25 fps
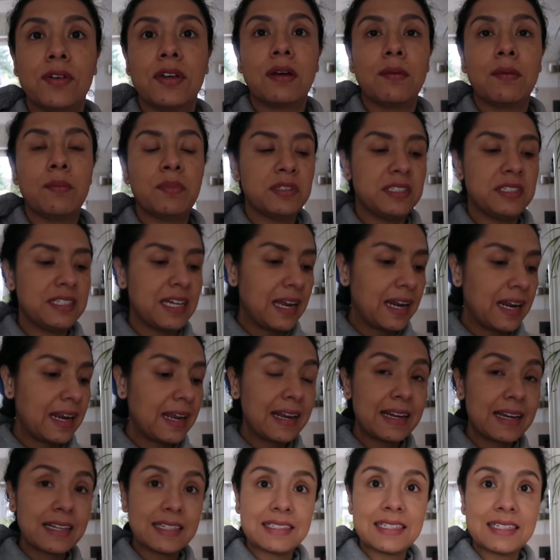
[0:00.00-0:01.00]
Oigan, pues ya
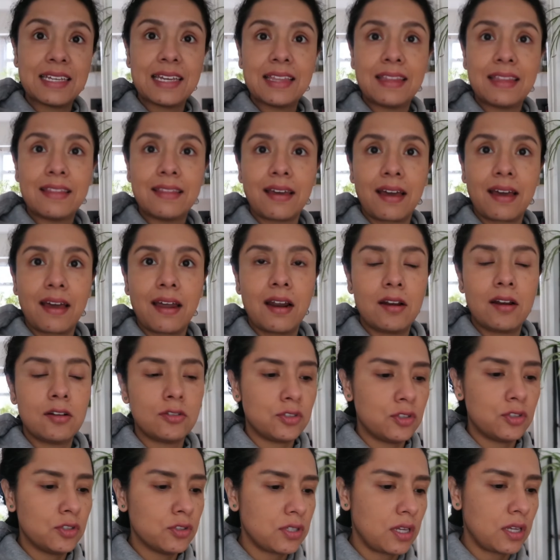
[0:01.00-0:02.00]
regresé de dejar a
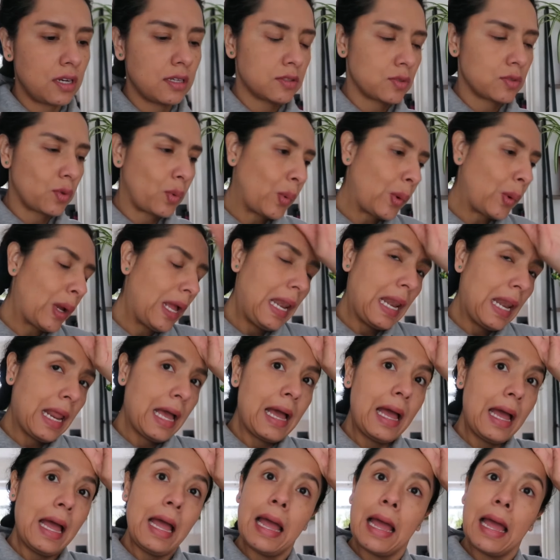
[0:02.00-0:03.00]
los niños a la
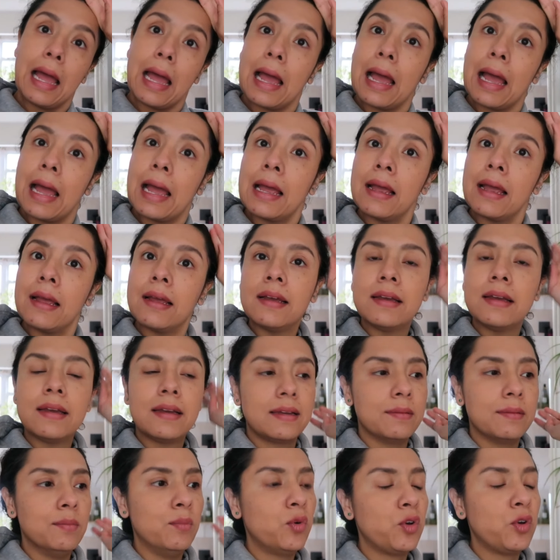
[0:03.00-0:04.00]
escuela,
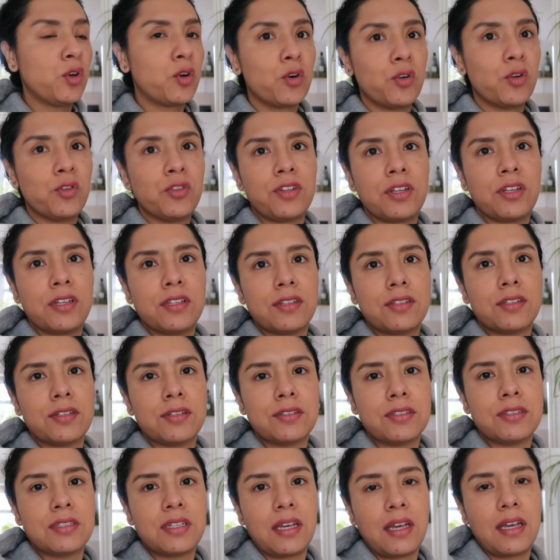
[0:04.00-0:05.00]
muy
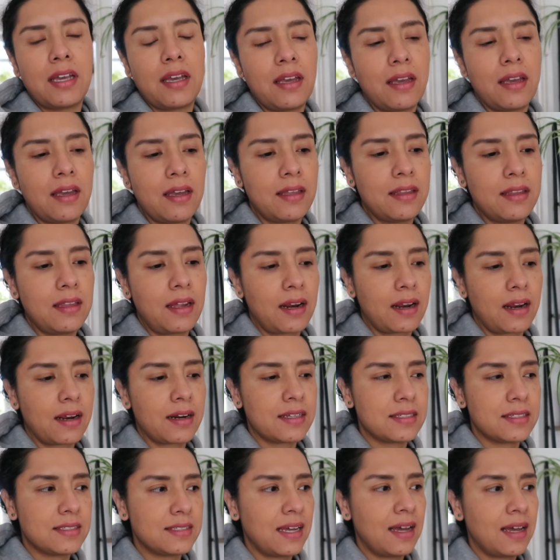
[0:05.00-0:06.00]
contentos de,
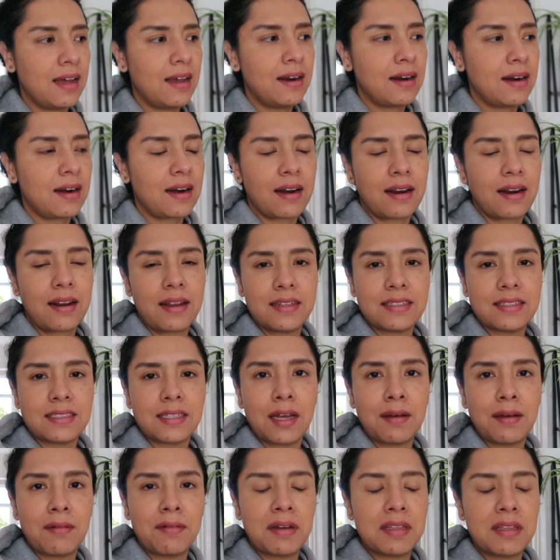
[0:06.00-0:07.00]
regresar,
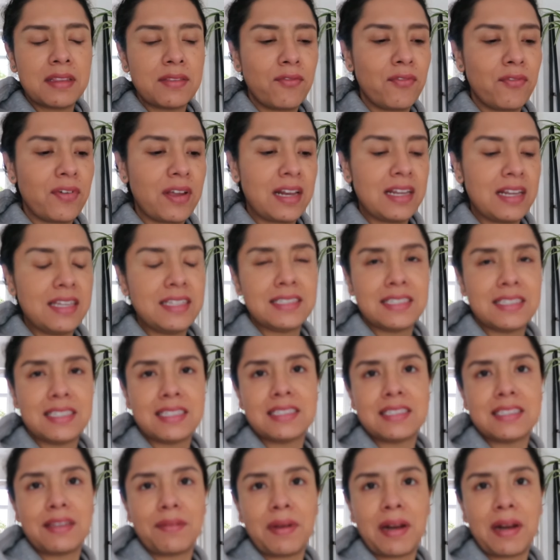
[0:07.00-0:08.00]
estaban
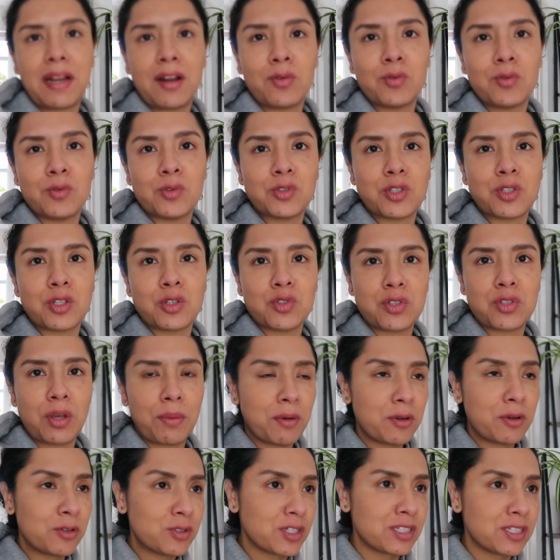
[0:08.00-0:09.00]
felices de ver a algunos de sus
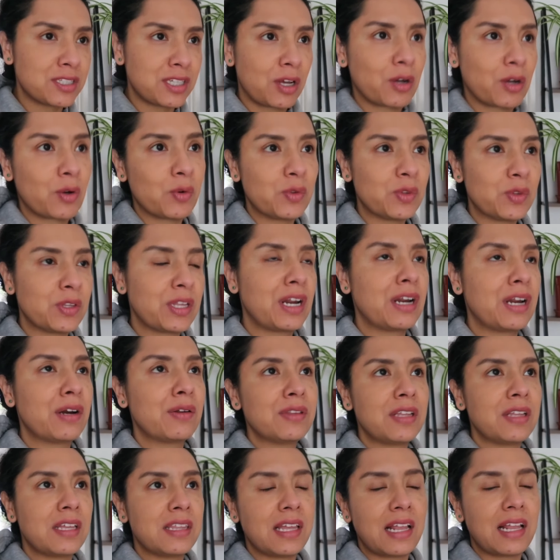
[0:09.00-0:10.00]
amigos que se
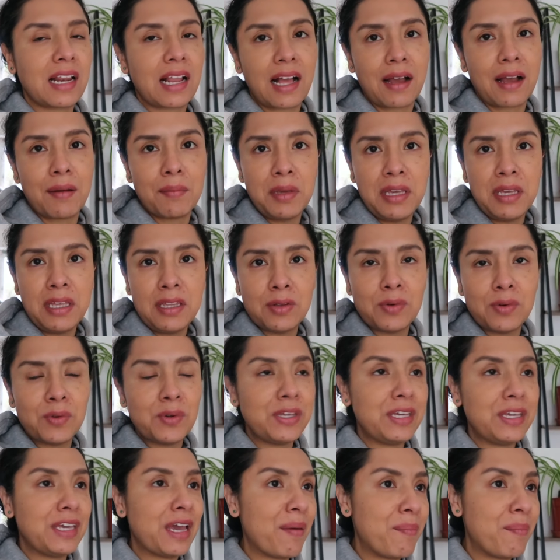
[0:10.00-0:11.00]
encontraron en el
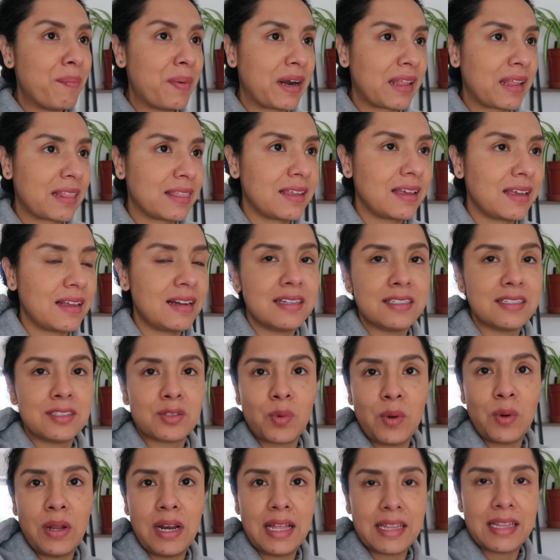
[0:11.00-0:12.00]
camino y aparte en la
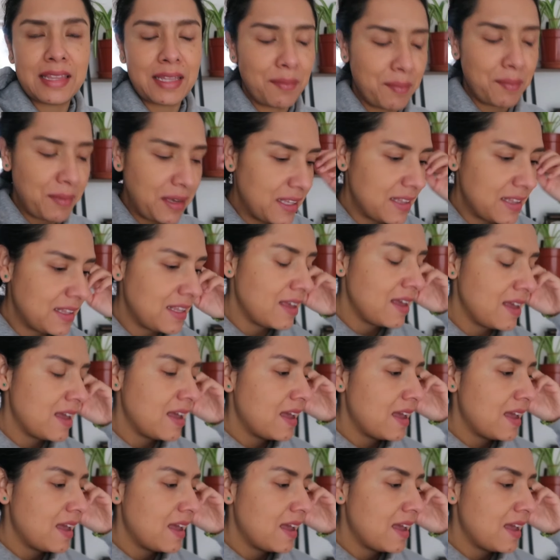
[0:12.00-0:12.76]
escuela también.